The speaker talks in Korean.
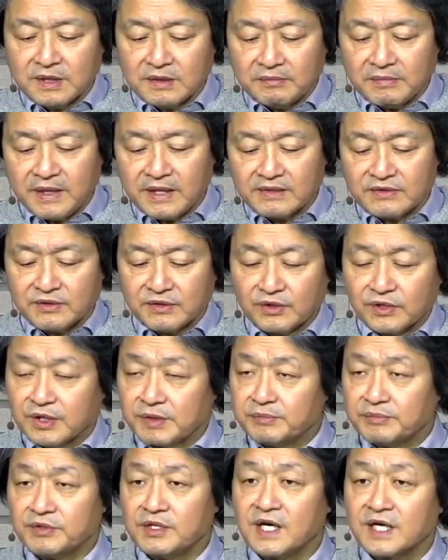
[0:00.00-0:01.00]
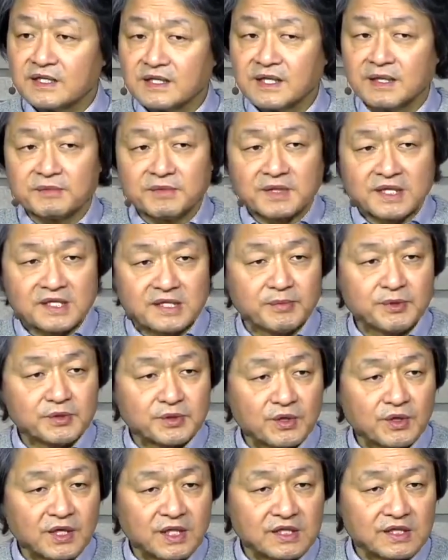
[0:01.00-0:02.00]
매일 성경이 분량 때문에
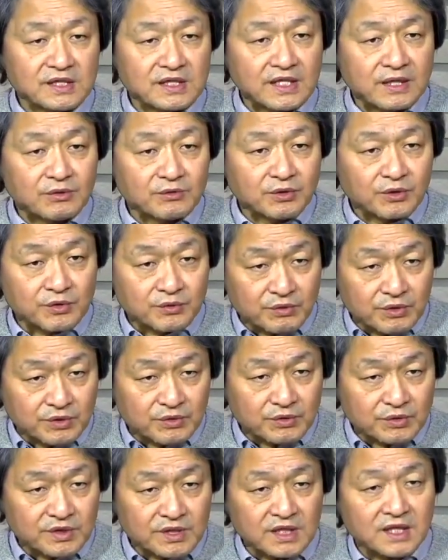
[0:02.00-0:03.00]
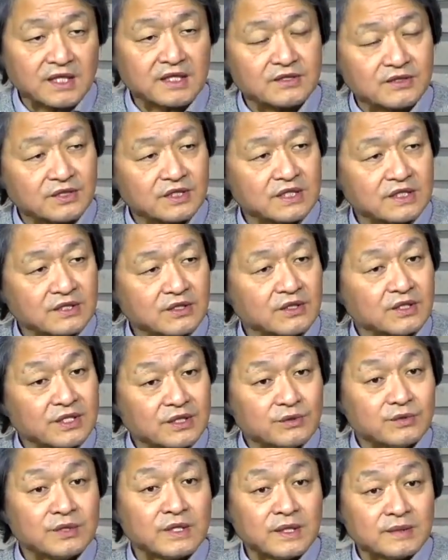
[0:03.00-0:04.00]
15절까지 나눈 것도 있고 신학적인 그런
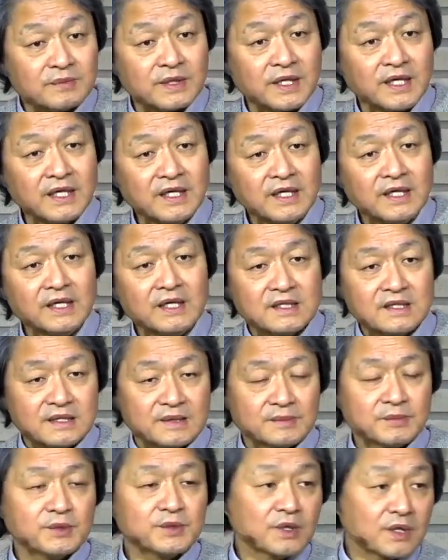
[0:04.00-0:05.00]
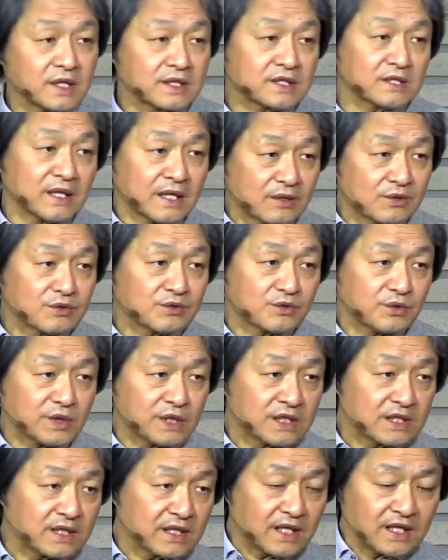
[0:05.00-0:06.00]
이유 때문에 15절까지 나눌 수도
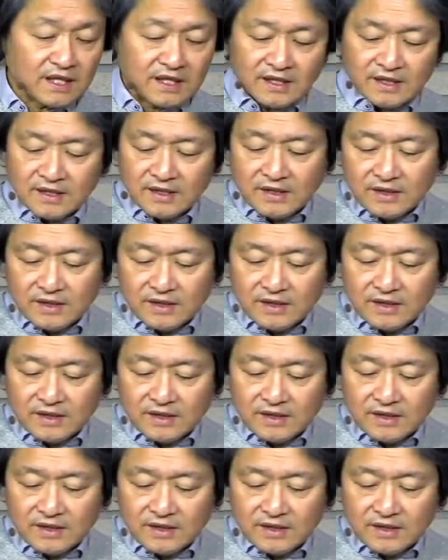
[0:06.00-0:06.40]
있는데